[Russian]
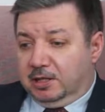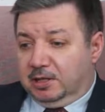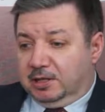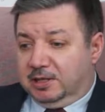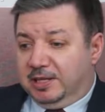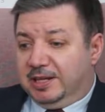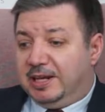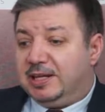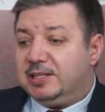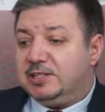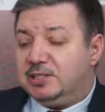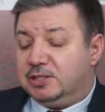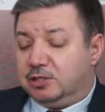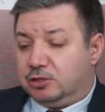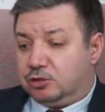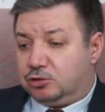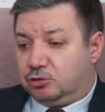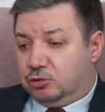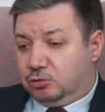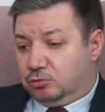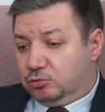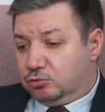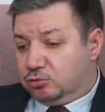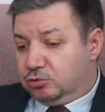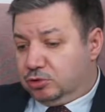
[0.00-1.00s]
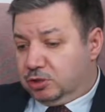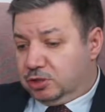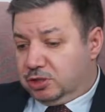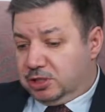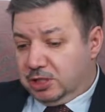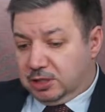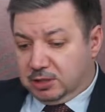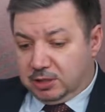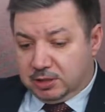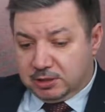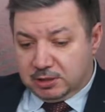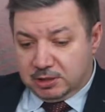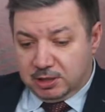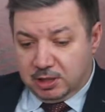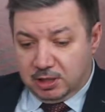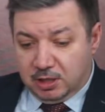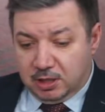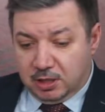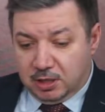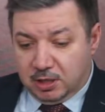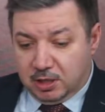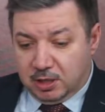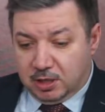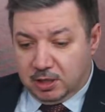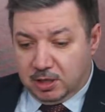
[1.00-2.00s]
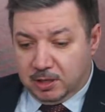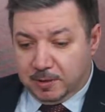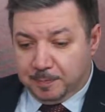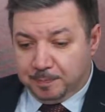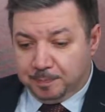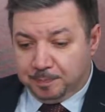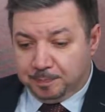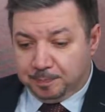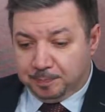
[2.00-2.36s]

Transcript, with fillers: Третье, что нужно делать, а,